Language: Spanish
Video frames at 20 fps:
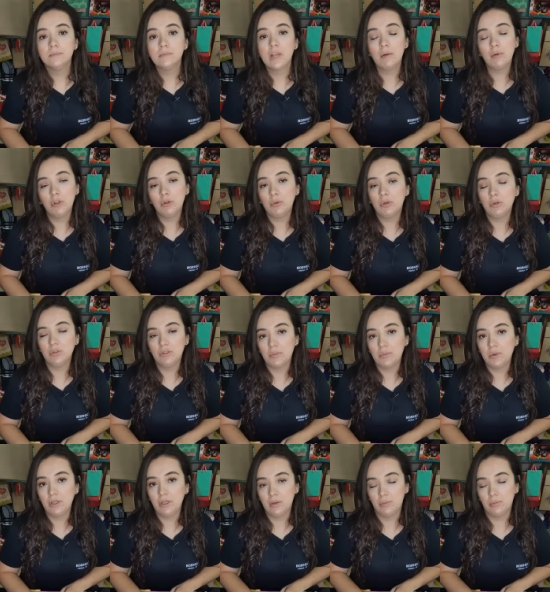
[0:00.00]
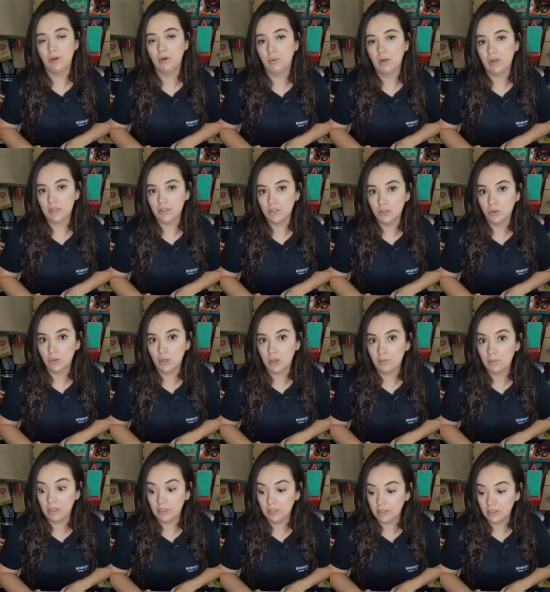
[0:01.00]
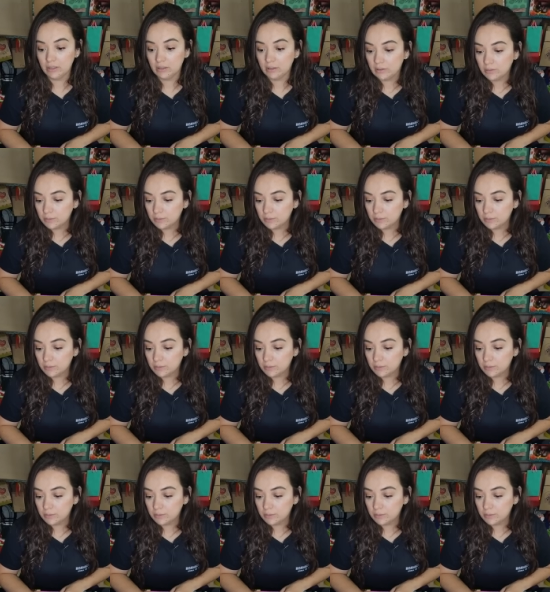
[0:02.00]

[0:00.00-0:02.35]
A mí no me gusta medir, pero para esto voy a medir.